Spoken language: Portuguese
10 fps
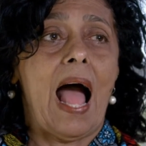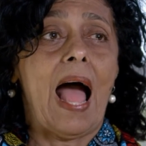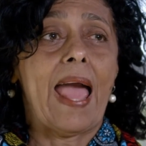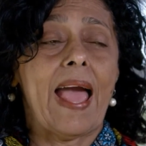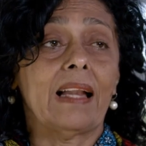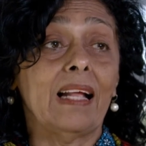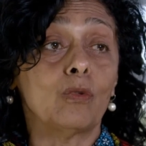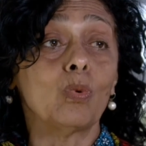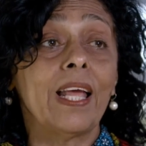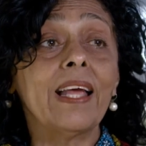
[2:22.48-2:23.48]
É a
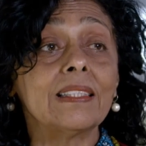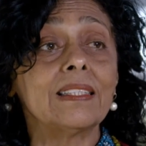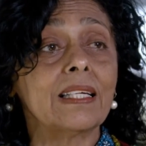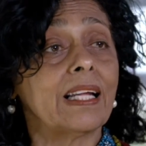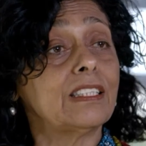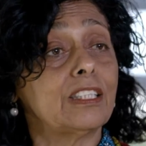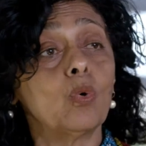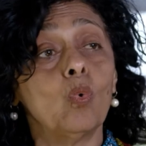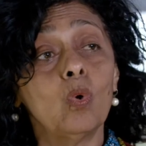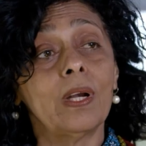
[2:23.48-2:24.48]
natureza que
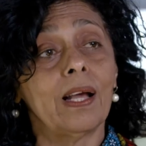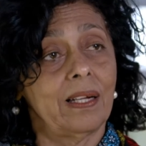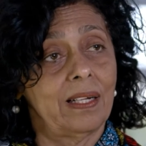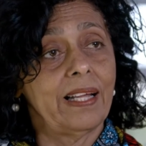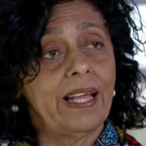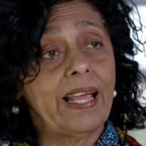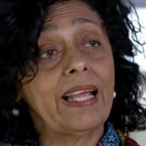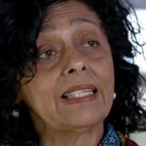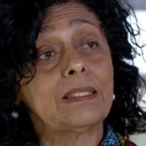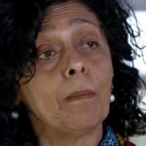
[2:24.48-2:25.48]
assegura
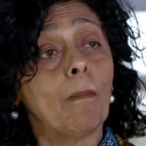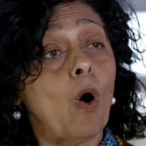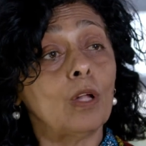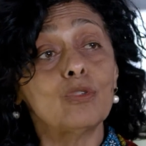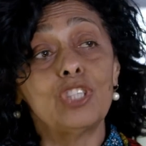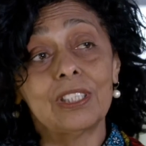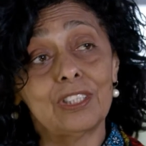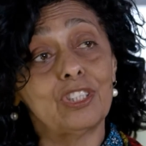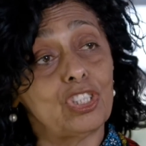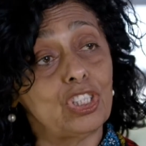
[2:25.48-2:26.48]
esse modo de
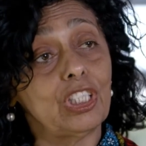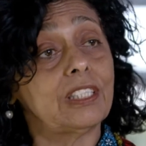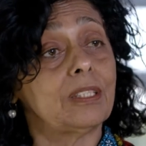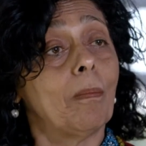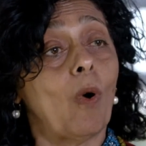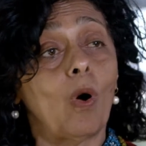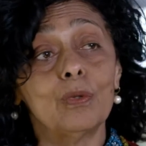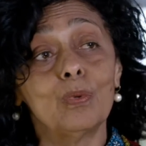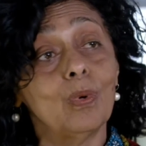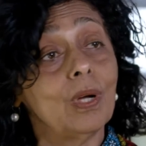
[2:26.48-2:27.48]
existir, esse
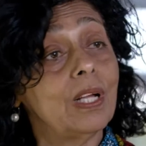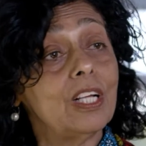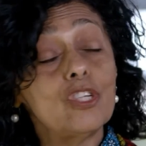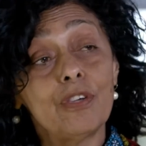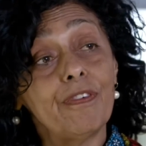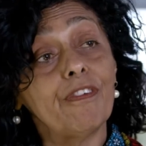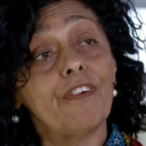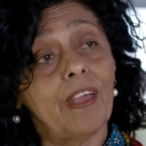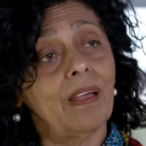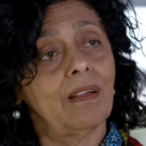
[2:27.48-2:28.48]
modo de
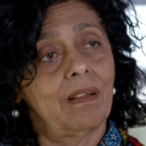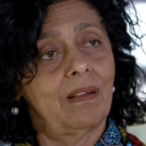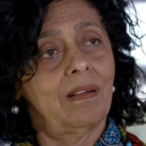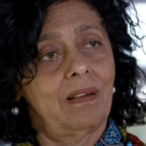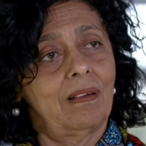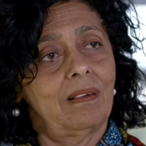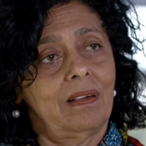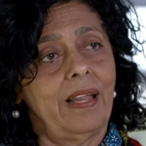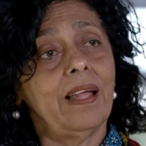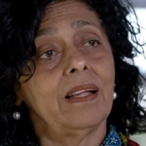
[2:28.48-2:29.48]
viver,
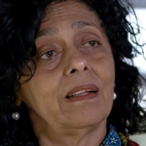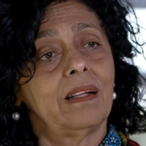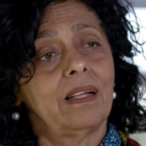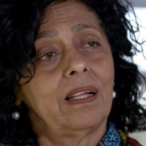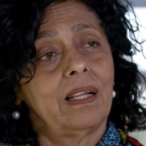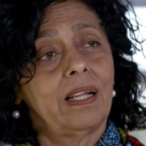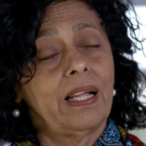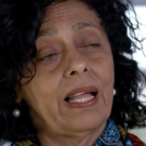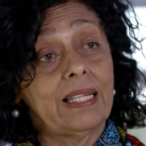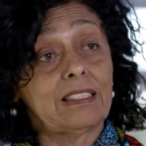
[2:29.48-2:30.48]
né?
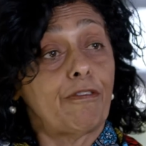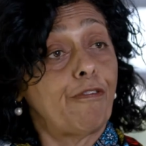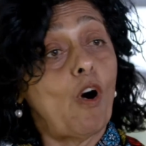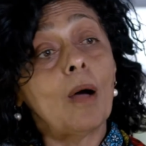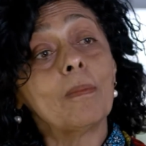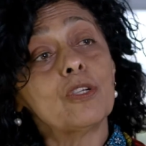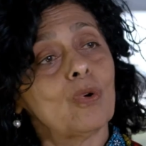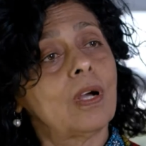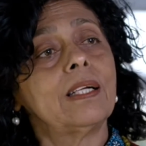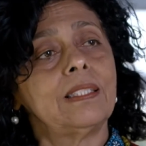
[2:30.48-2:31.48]
essa forma
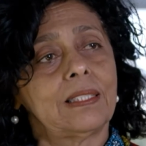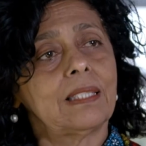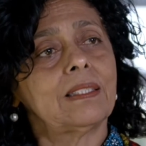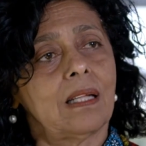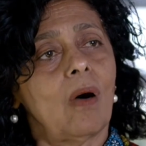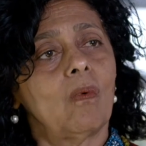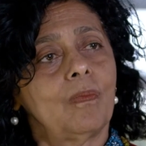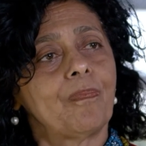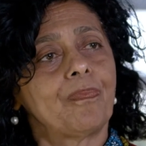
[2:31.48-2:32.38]
de organização.